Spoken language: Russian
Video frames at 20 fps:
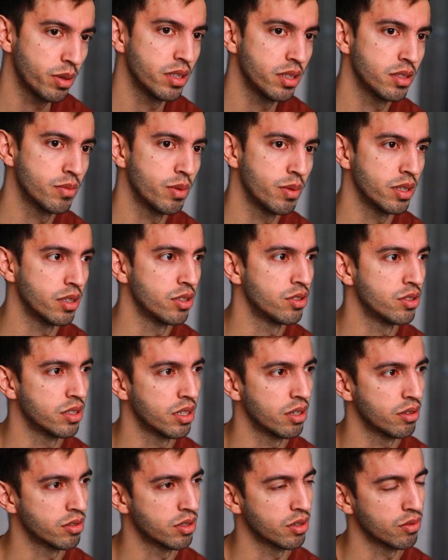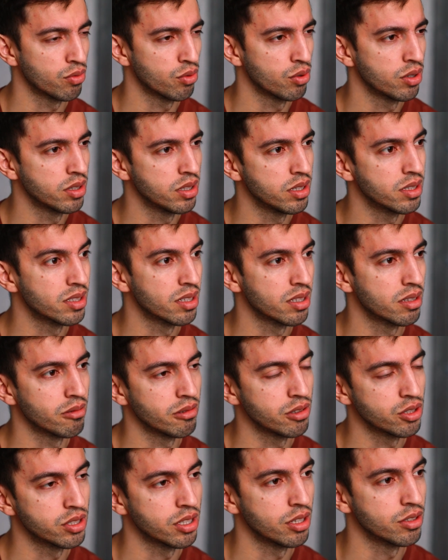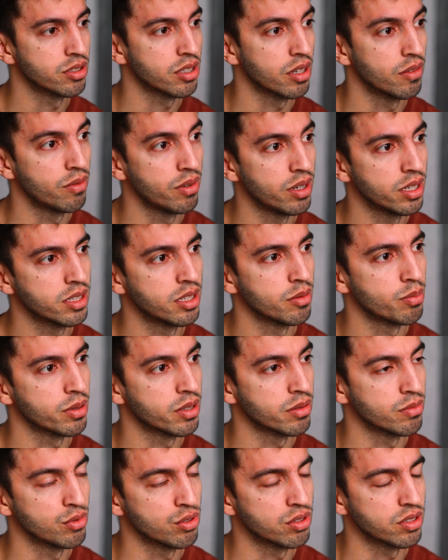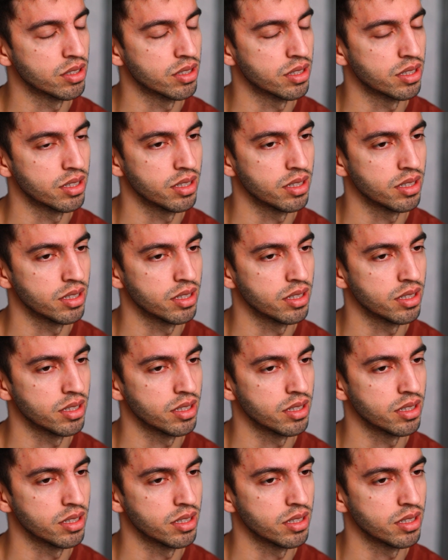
принципе, и начинаются войны, из-за этого начинаются конфликты, потому что